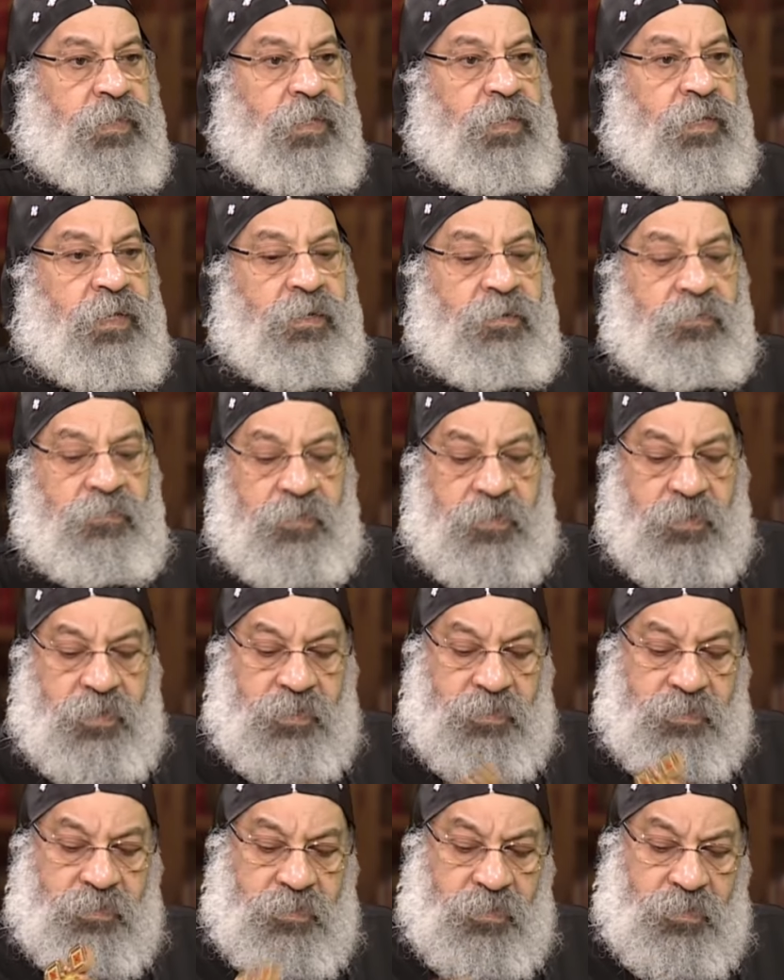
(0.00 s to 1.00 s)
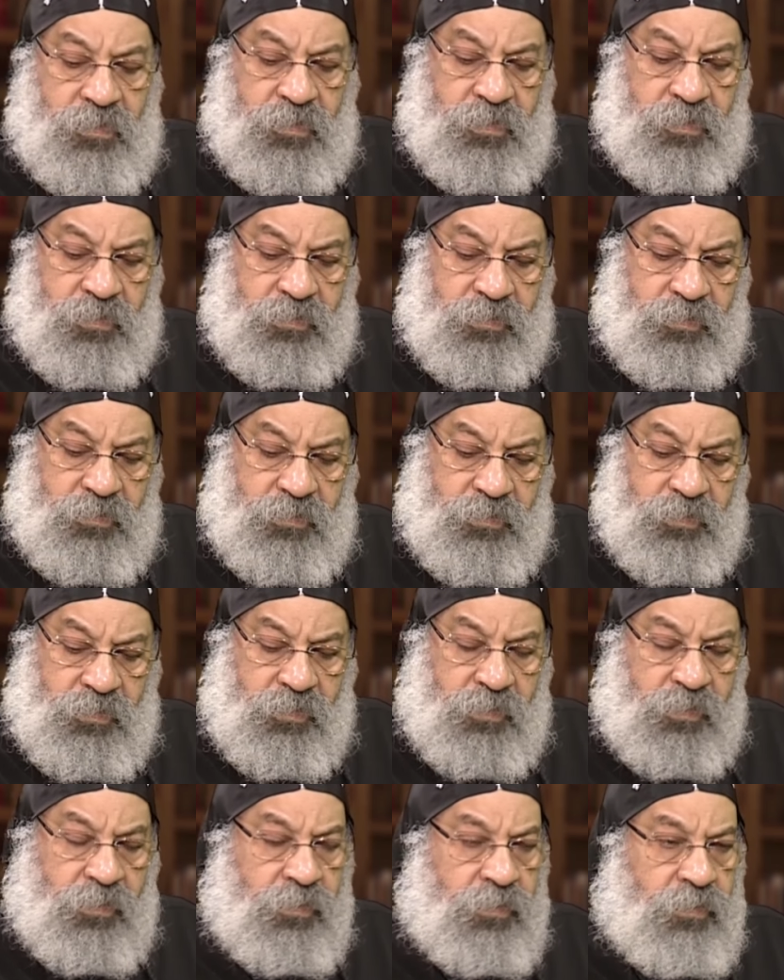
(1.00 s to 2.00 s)
يعني في ناس تغلط
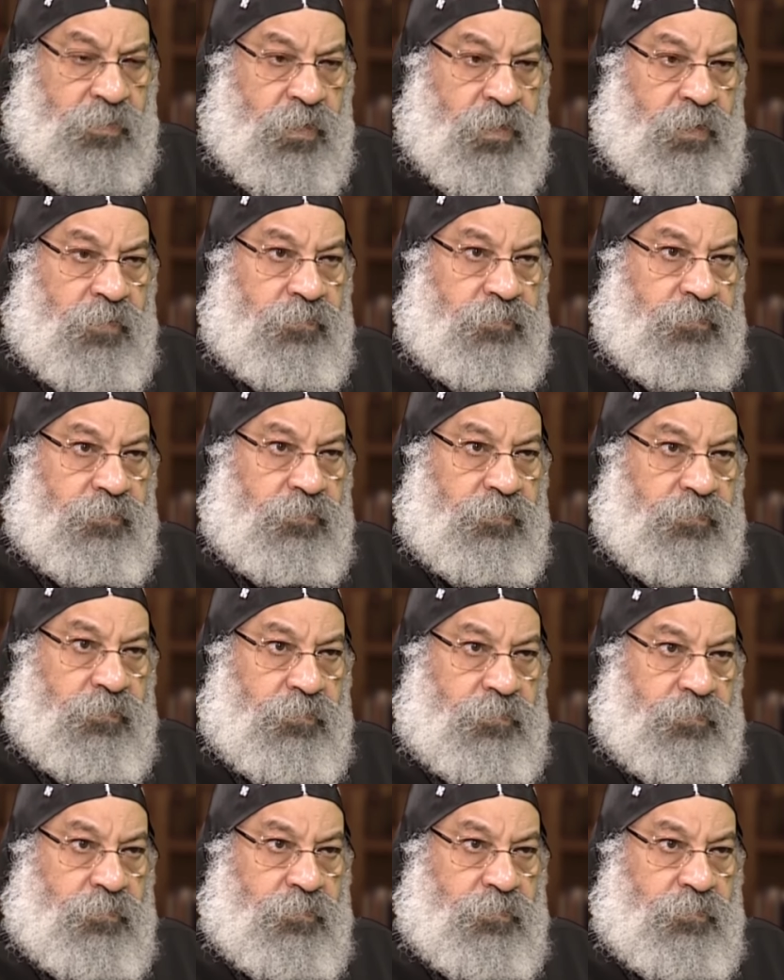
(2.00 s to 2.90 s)
نتيجة ضعف